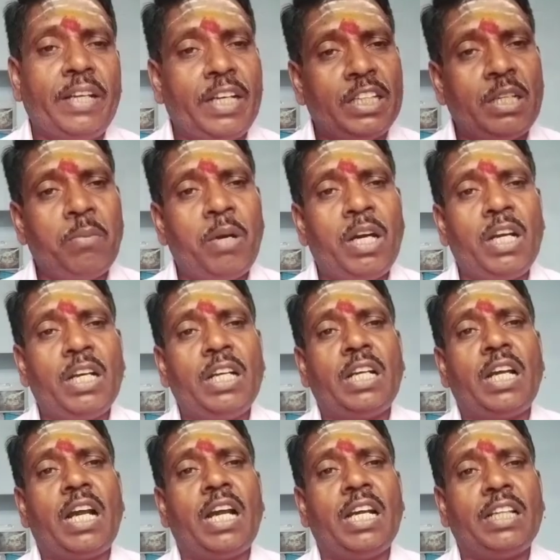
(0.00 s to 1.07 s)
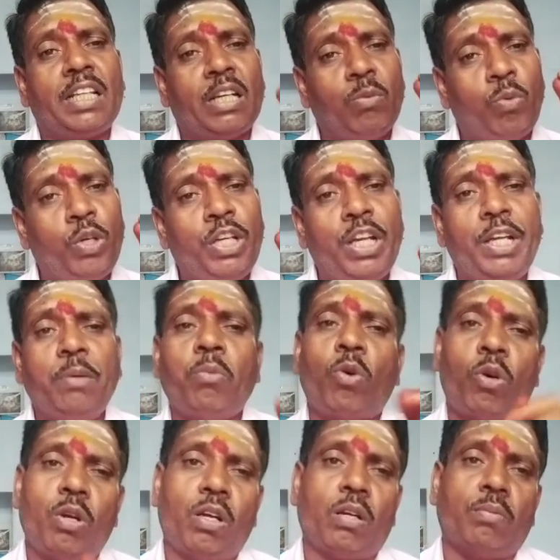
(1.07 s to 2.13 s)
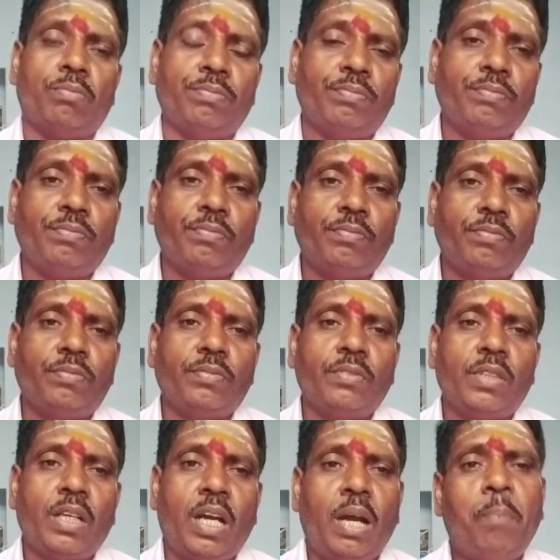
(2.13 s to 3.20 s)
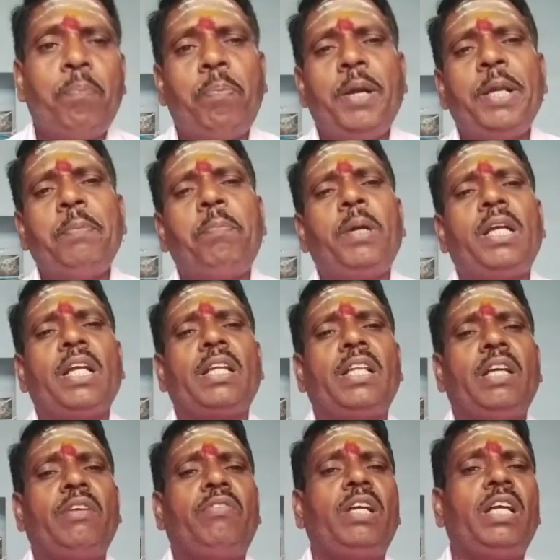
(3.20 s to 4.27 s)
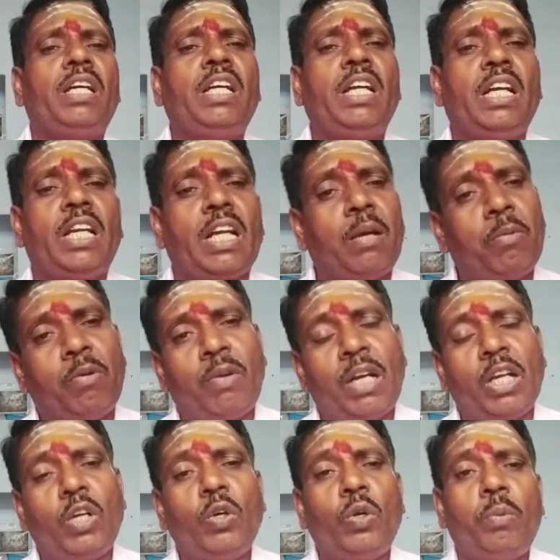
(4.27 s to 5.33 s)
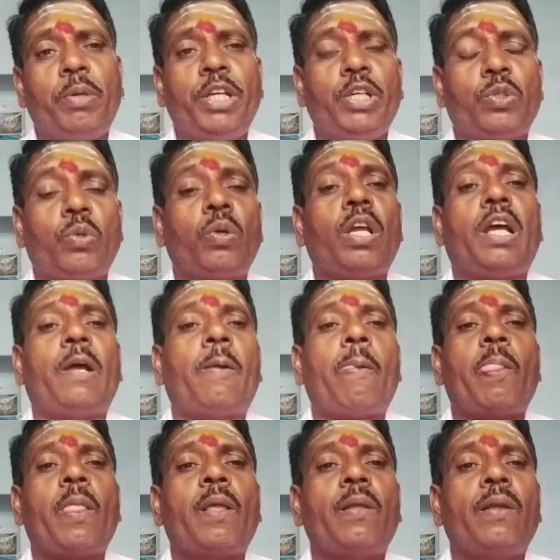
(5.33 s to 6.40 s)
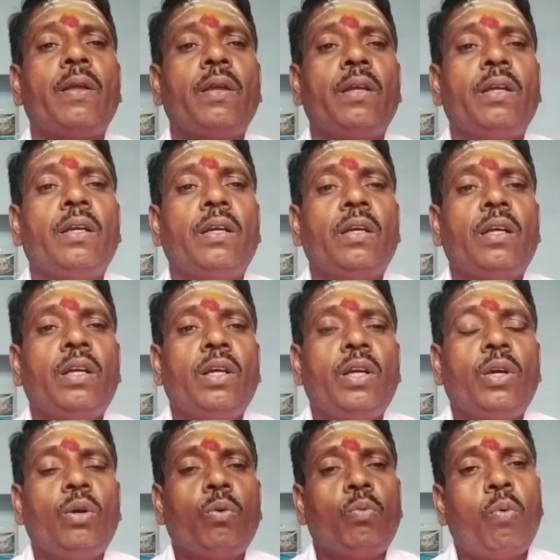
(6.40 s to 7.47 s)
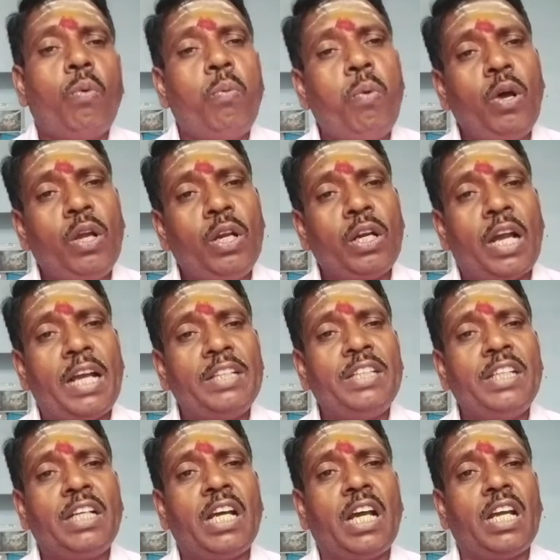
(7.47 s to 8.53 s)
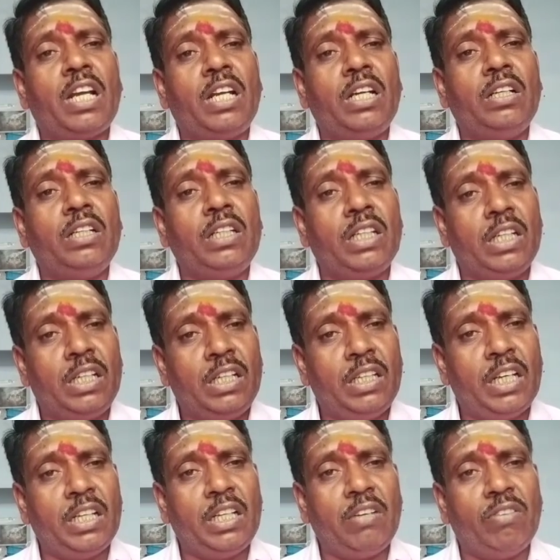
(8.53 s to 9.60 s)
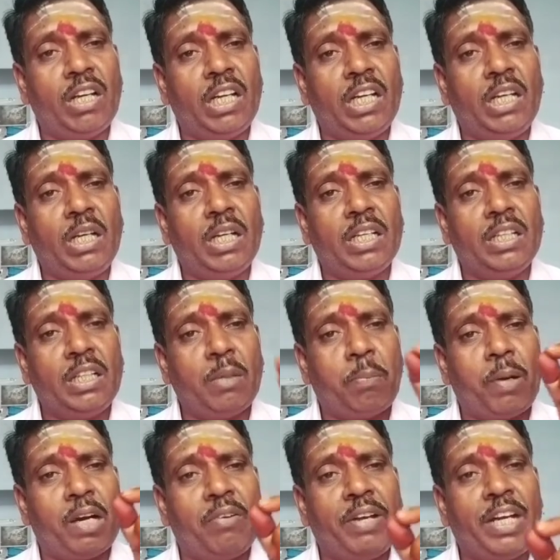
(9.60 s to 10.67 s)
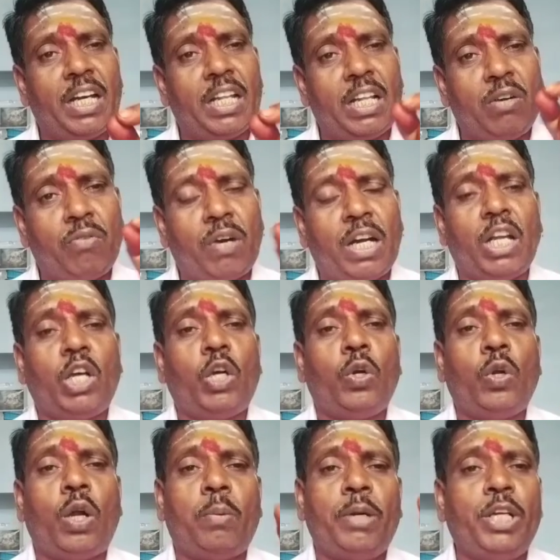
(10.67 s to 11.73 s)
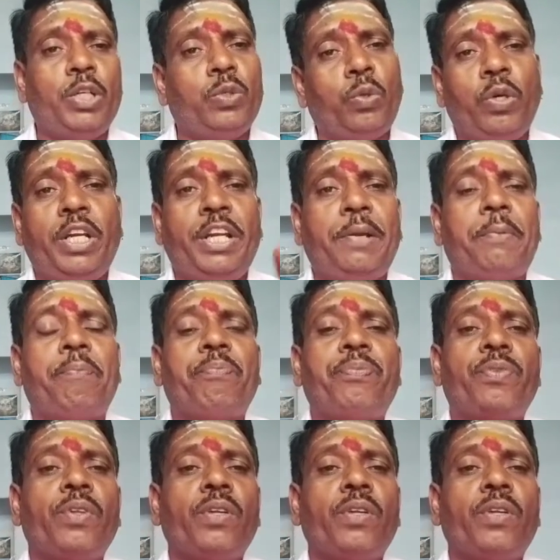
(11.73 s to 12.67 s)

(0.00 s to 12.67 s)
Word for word: அந்த எஜமானனுக்காக தன் உயிரையும் கொடுக்கும் அப்படிப்பட்ட அந்த விலங்குகளை நாம் வளர்க்கணும் அப்படின்னு சொன்னால் ஒவ்வொரு ராசிக்காரங்களும் இந்தந்த விலங்கு இந்த பறவைகளை தான் வளர்க்கணும் அப்படின்னு சொல்லி